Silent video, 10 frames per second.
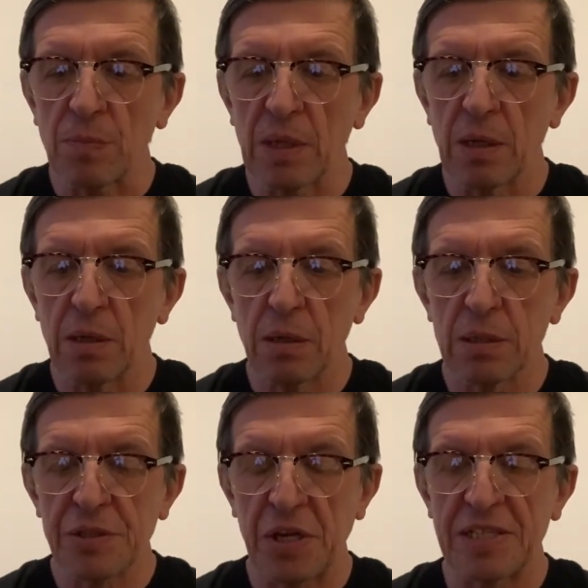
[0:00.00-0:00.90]
э,
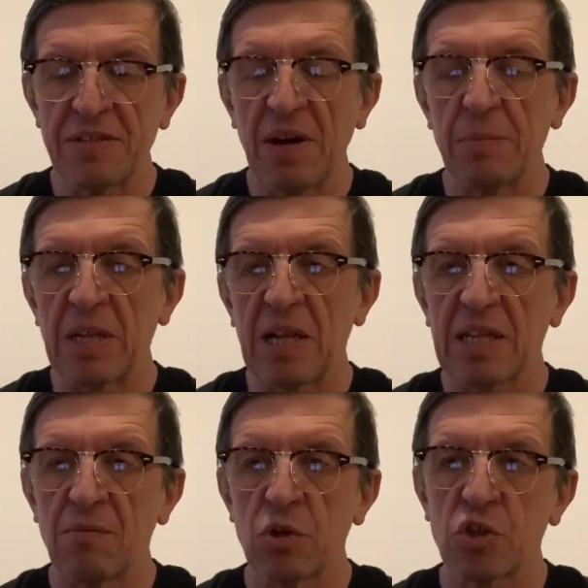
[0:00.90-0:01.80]
средствами для
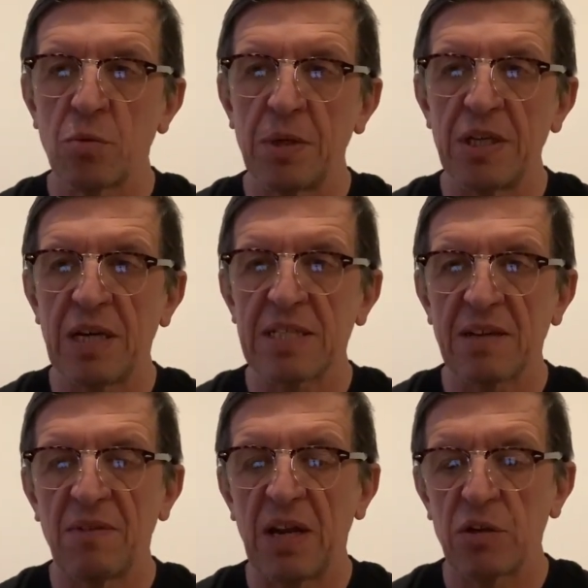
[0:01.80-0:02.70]
того, чтобы не
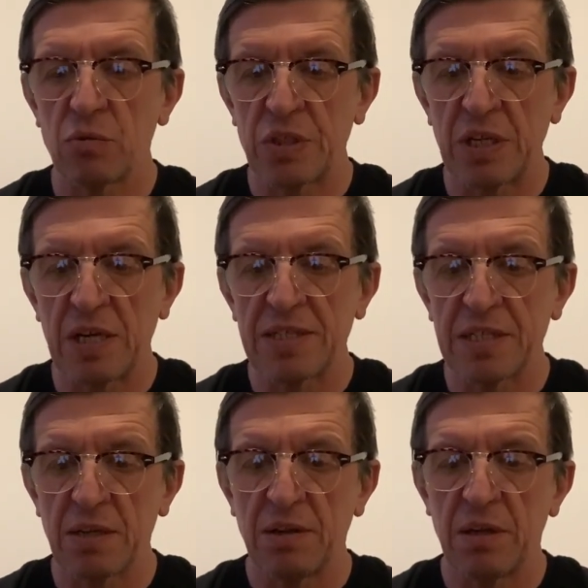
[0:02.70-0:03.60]
оставлять у себя
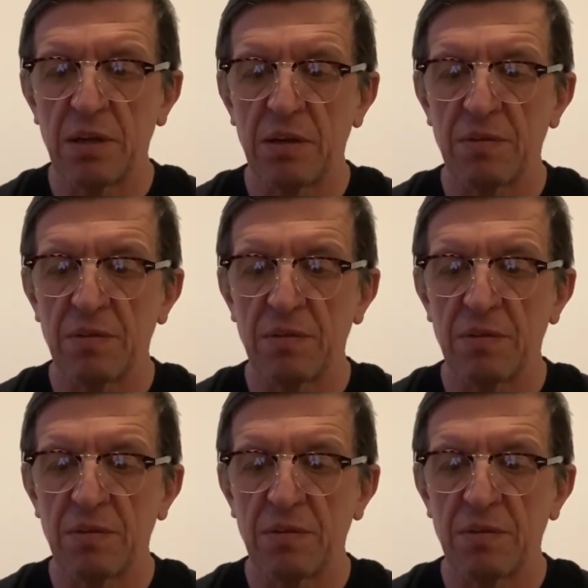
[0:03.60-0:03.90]
э,